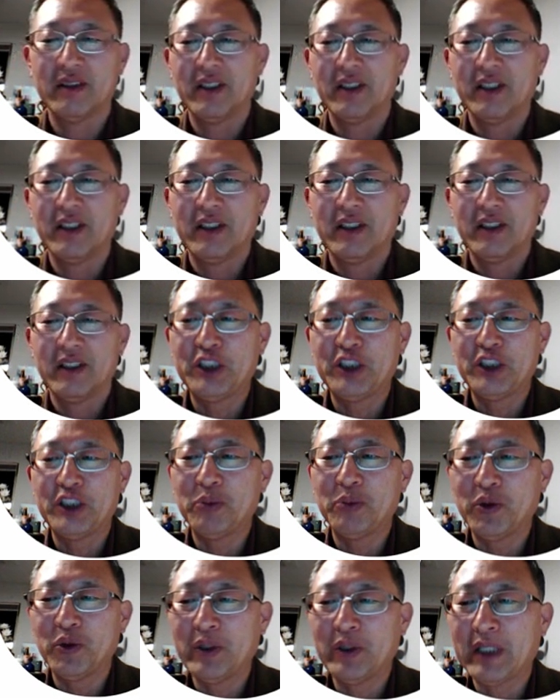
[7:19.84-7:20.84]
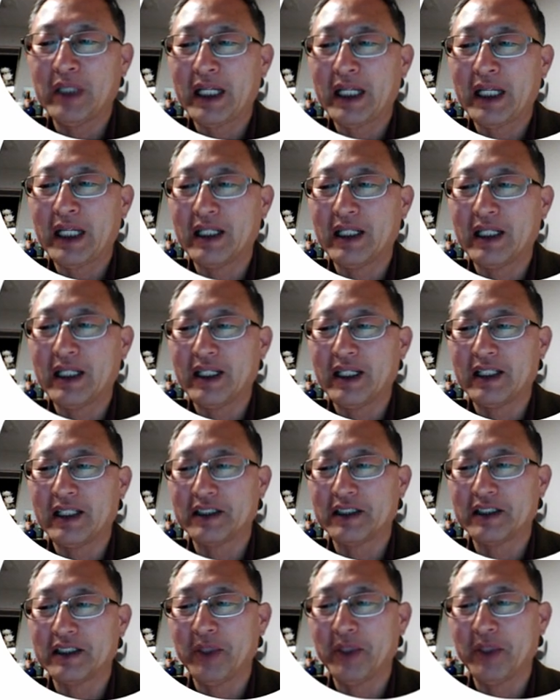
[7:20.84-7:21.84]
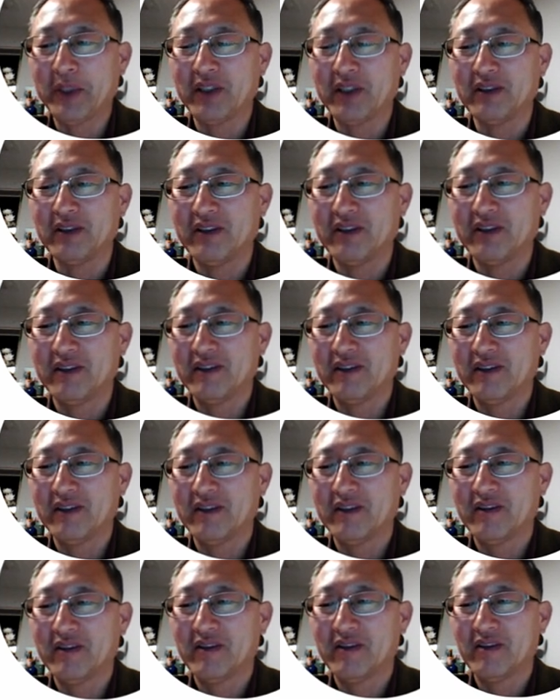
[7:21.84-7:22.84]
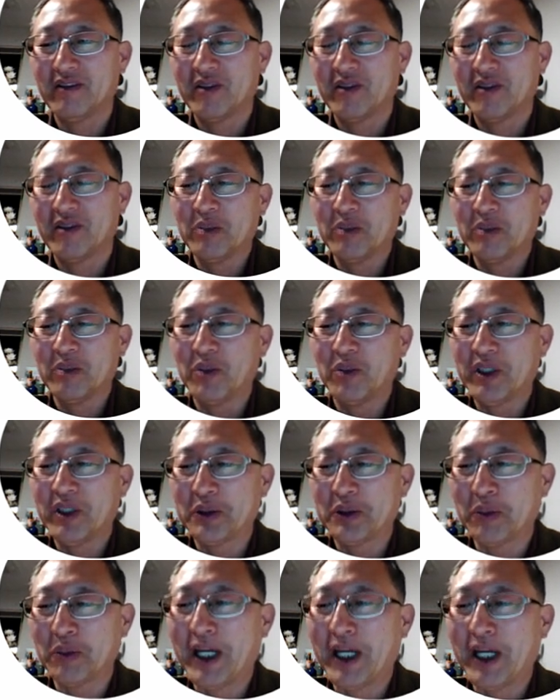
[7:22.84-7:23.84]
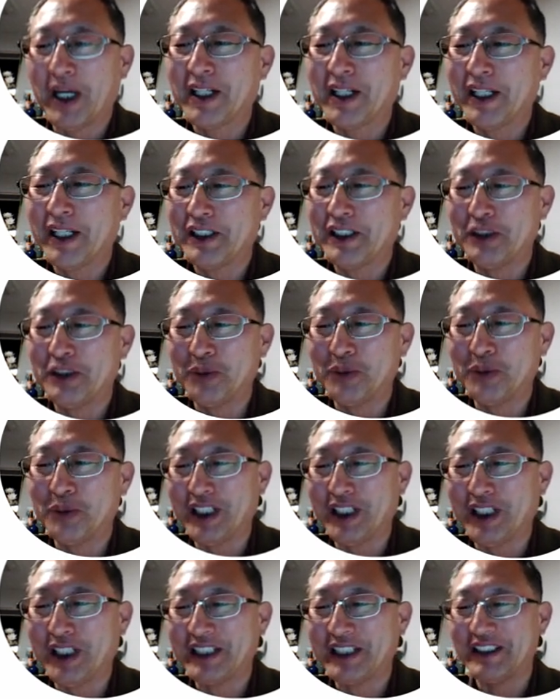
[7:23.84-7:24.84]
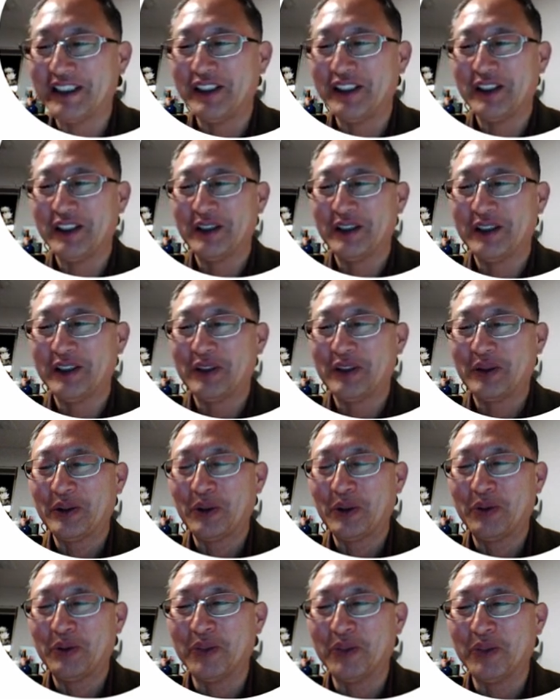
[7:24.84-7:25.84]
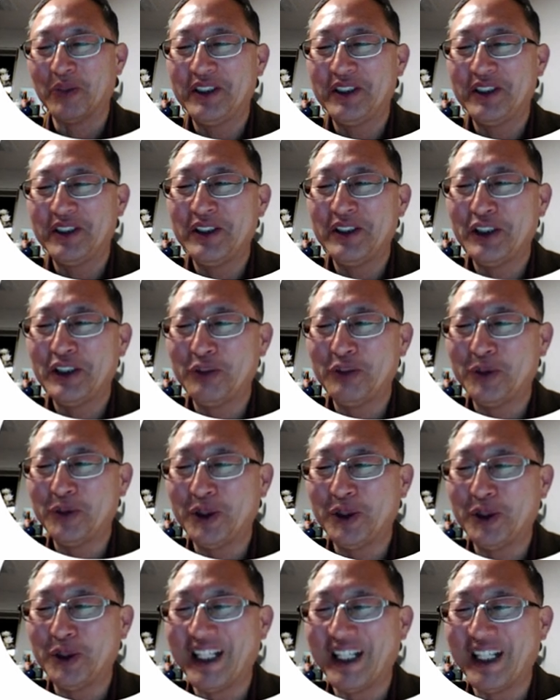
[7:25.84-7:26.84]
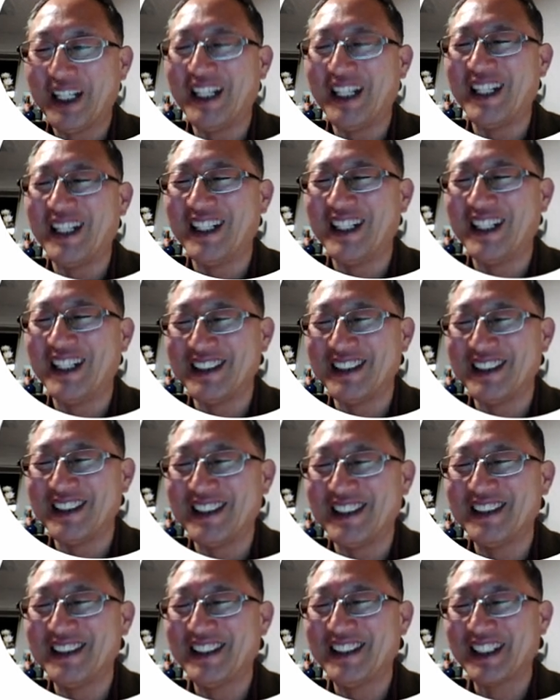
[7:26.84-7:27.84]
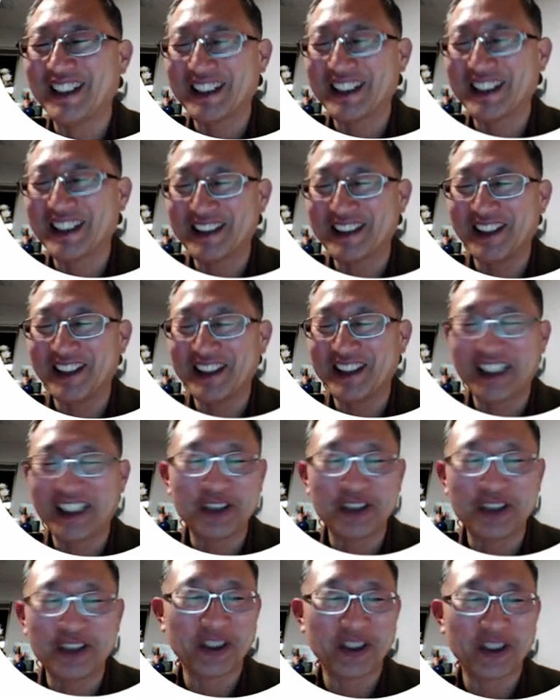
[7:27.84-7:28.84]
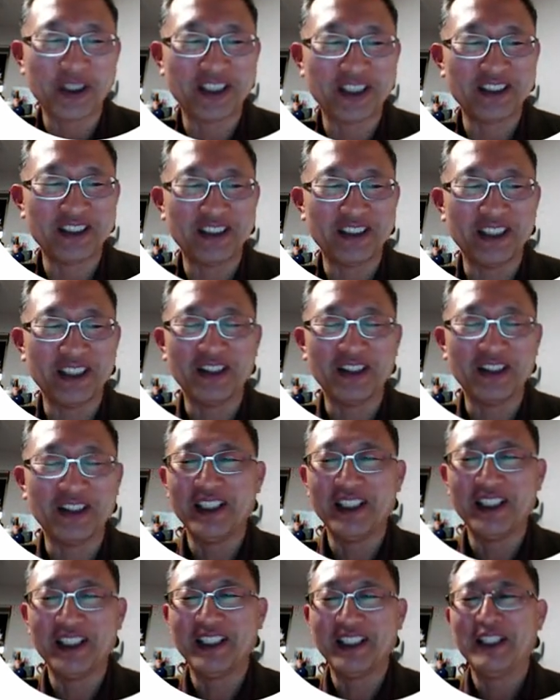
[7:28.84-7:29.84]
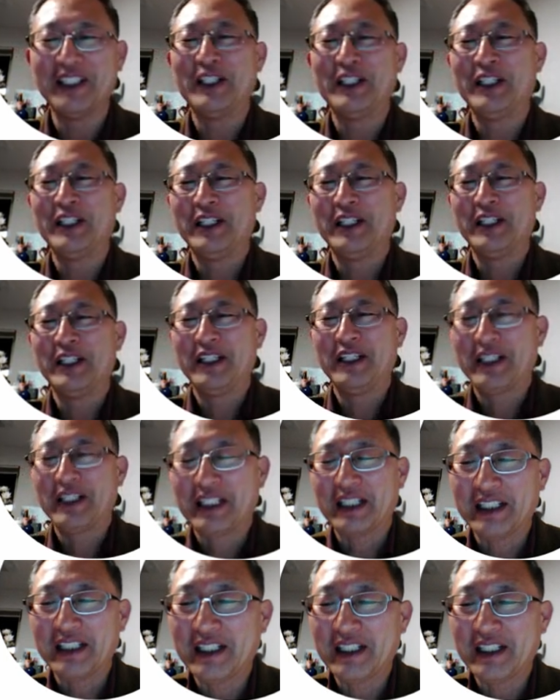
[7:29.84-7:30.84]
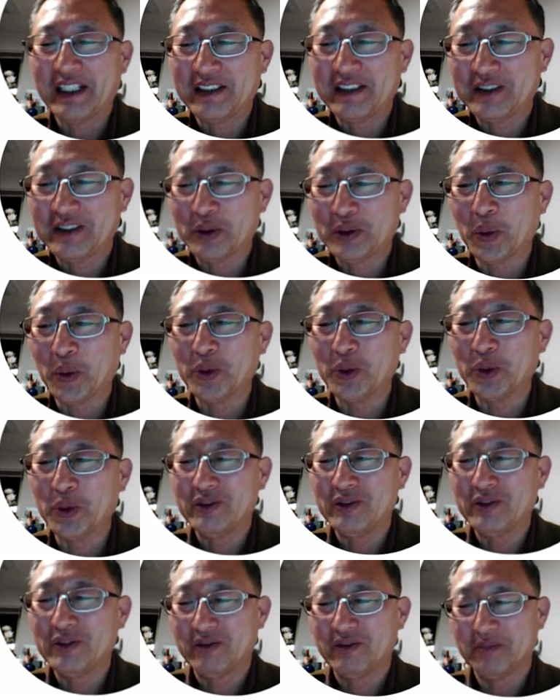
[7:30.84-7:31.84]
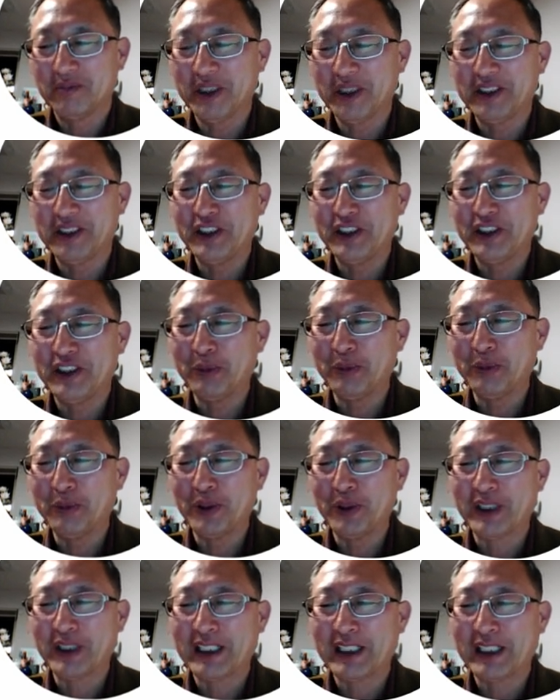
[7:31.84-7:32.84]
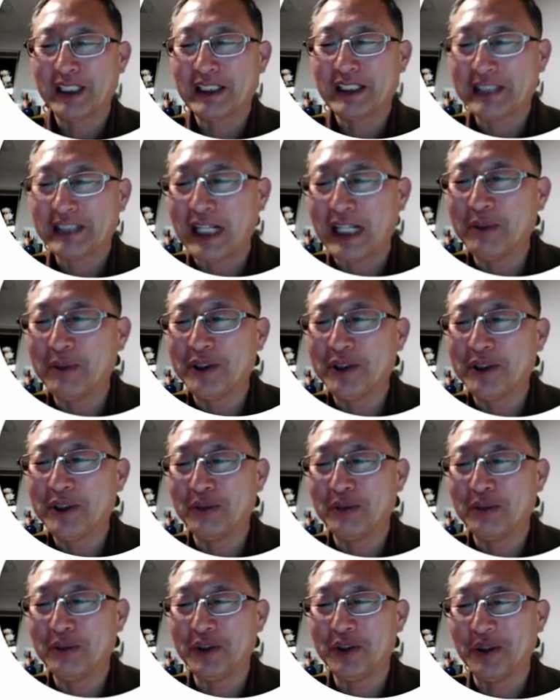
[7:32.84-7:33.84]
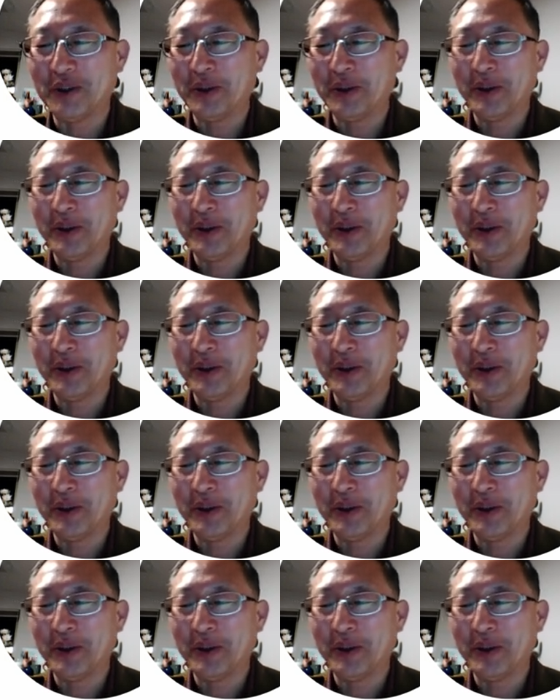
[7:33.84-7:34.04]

질문하라 그러면 뭔가 좀 알아야 질문을 하지 또는 멋진 질문을 해야지 이런 생각들을 가지고 계시는데요. 가장 좋은 멋진 질문은 가장 짧은 질문이고요.